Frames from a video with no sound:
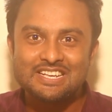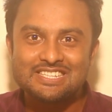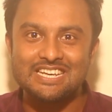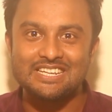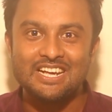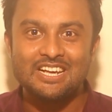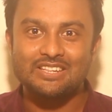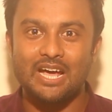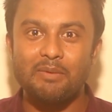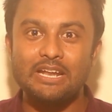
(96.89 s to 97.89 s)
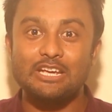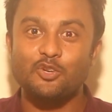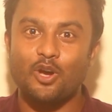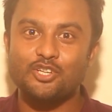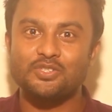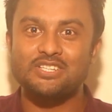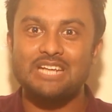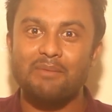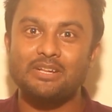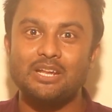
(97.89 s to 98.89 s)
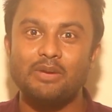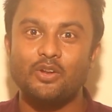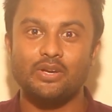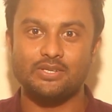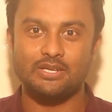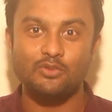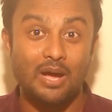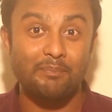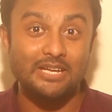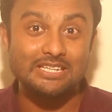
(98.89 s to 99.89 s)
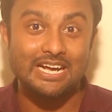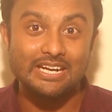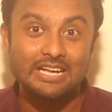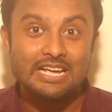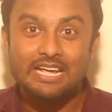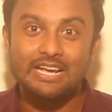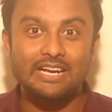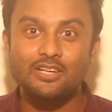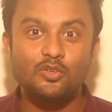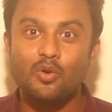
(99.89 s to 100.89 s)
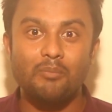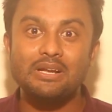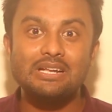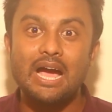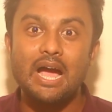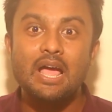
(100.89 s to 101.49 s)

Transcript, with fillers: সিট তার মানে কি নয়শো সিট আপনাদের বের হয়ে গেছে কিন্তু আপনি কি জানেন এখানে কিন্তু কমপ্লিটলি